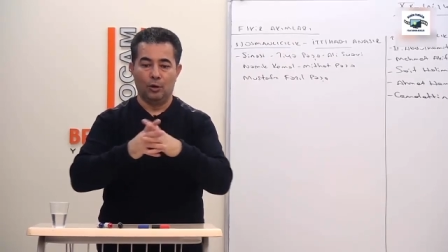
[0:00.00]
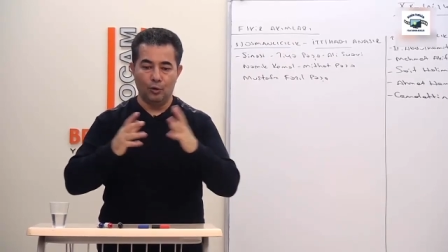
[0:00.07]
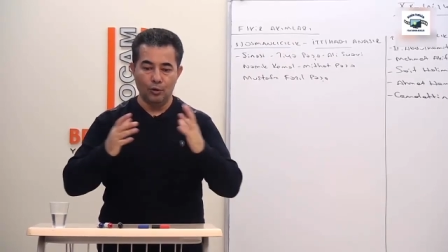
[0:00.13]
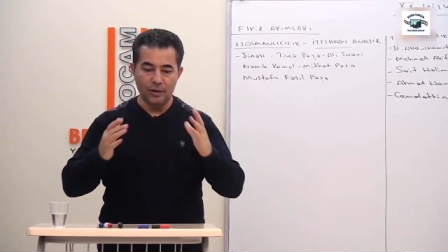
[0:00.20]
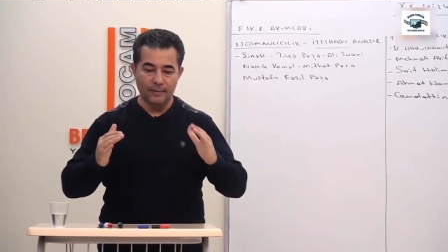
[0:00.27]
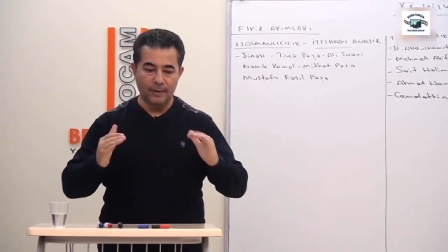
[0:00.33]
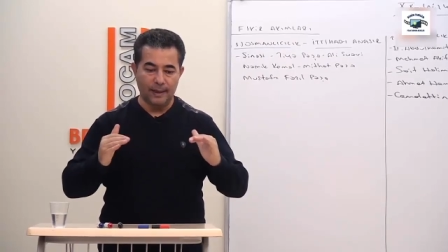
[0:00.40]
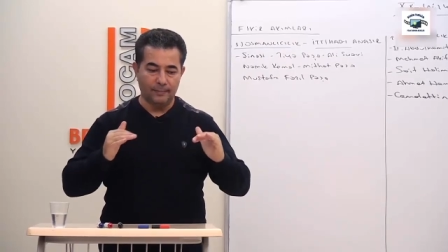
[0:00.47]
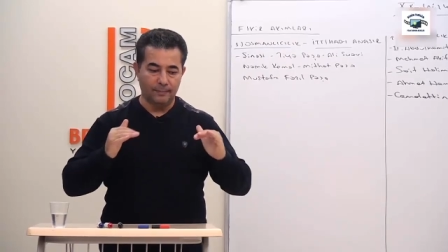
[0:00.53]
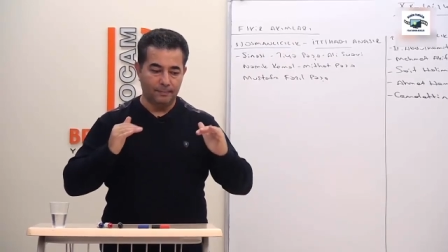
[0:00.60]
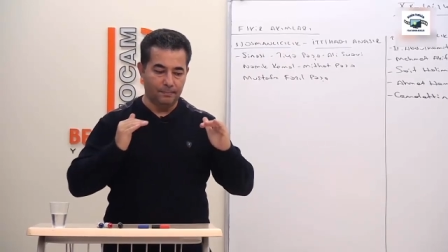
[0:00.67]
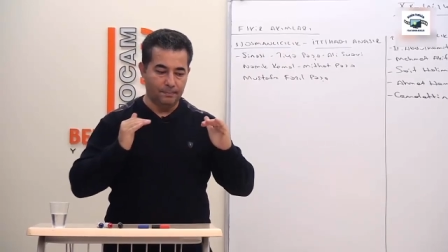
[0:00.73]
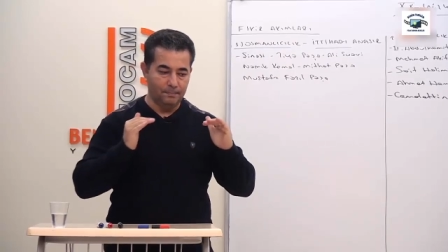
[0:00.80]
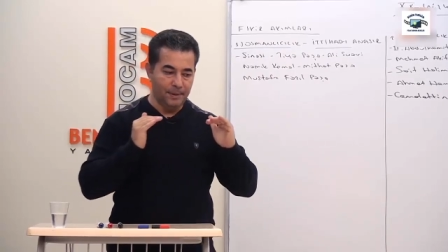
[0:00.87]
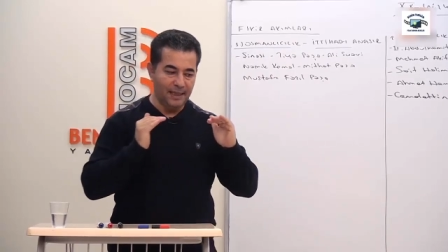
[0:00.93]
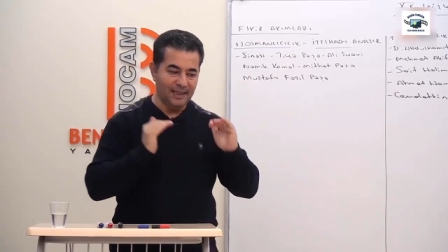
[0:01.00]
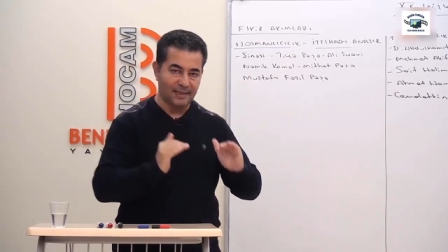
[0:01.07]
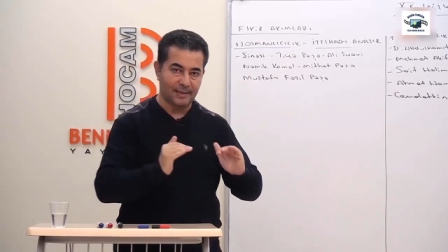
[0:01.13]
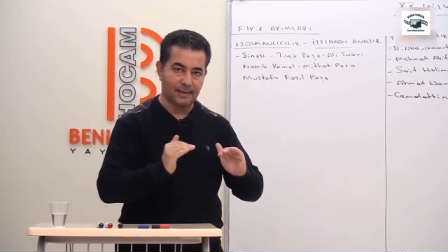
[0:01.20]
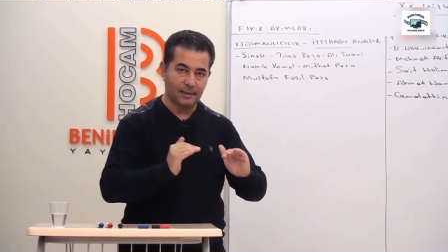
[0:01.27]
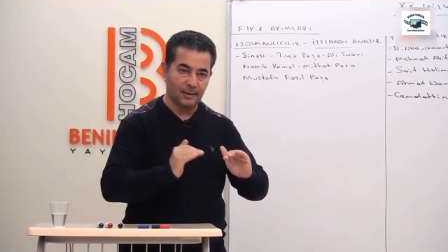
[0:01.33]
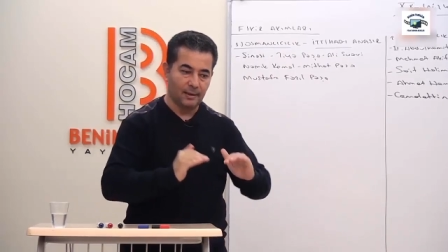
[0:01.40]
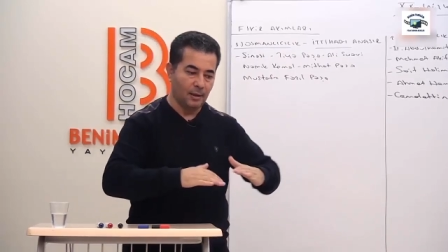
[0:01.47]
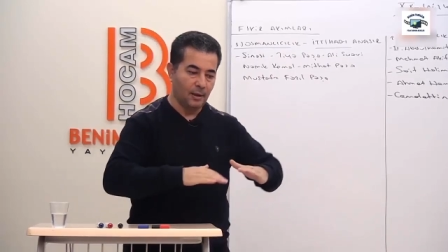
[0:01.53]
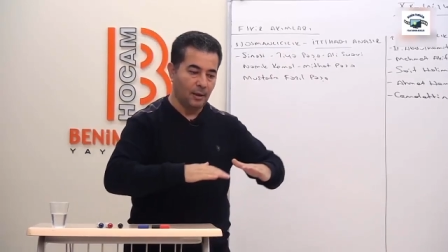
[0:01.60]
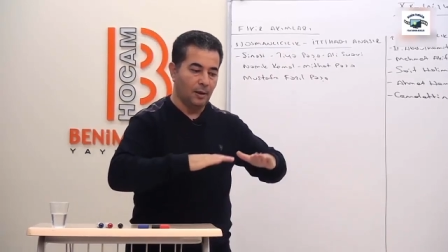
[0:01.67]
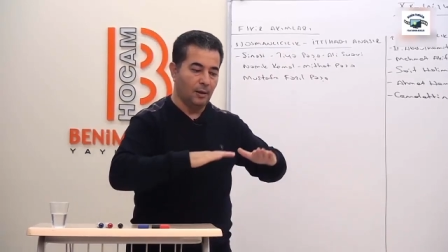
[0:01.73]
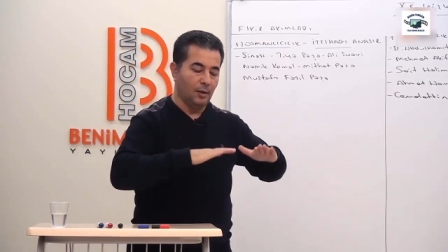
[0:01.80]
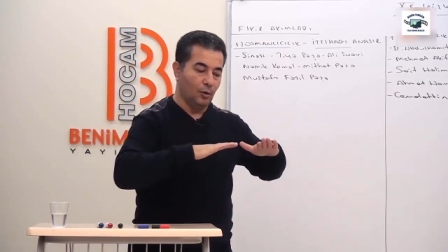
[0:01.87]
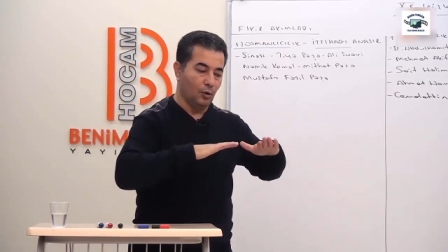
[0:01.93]
O zaman biz
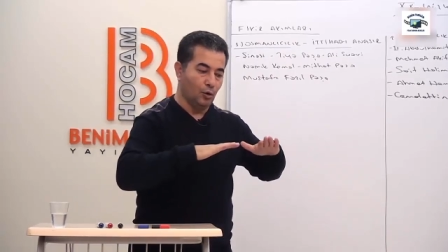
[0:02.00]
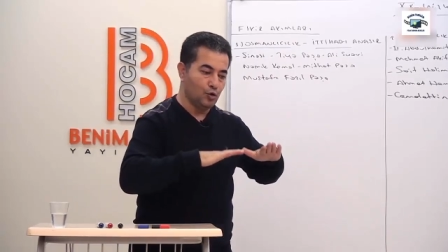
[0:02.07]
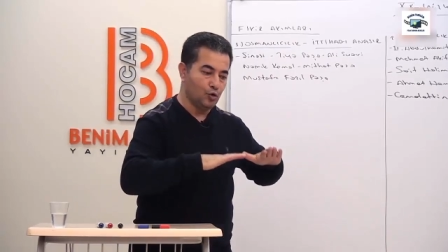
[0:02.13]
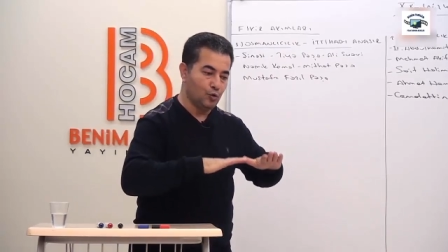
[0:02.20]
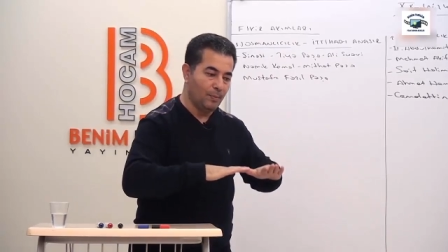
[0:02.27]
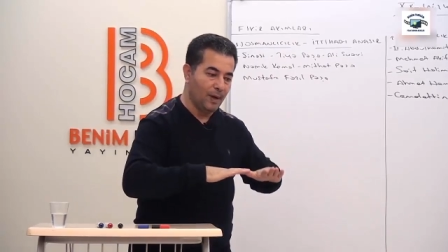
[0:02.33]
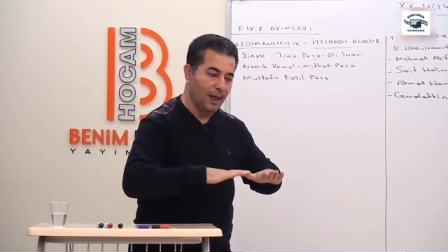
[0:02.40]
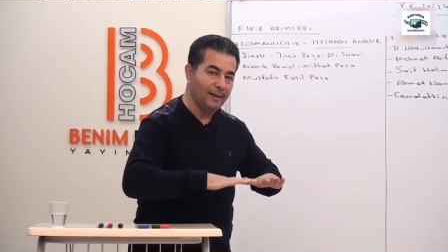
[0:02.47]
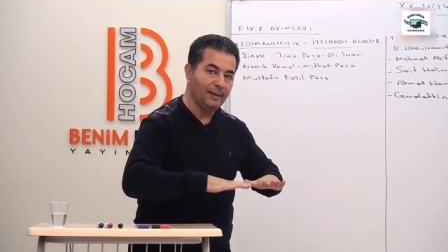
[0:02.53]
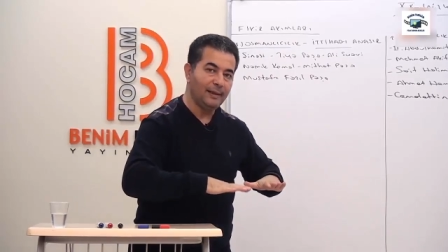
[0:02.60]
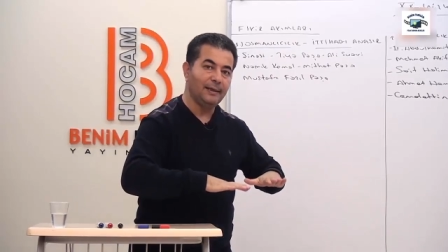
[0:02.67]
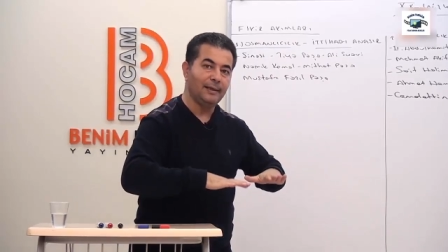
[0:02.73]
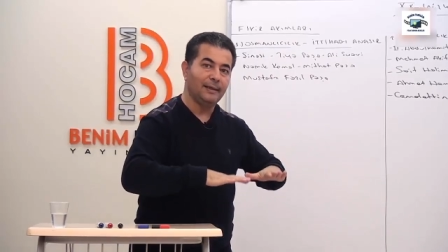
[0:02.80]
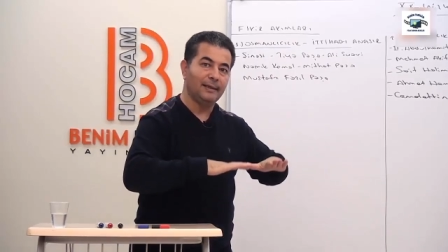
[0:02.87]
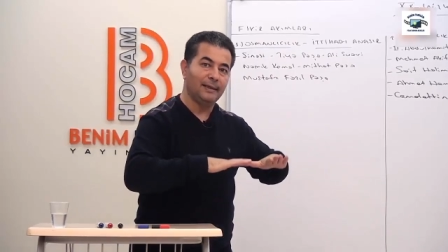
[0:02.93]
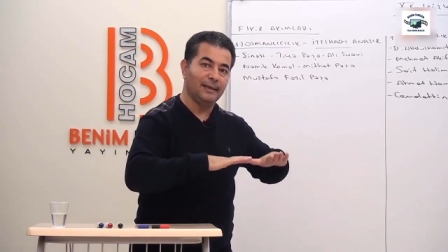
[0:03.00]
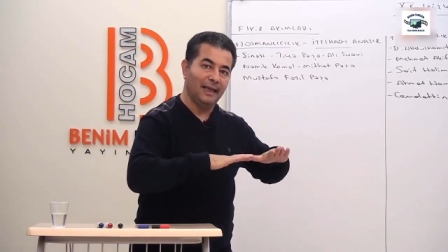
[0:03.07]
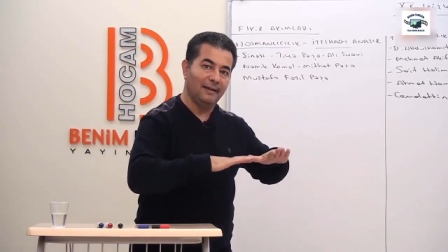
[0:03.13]
Osmanlı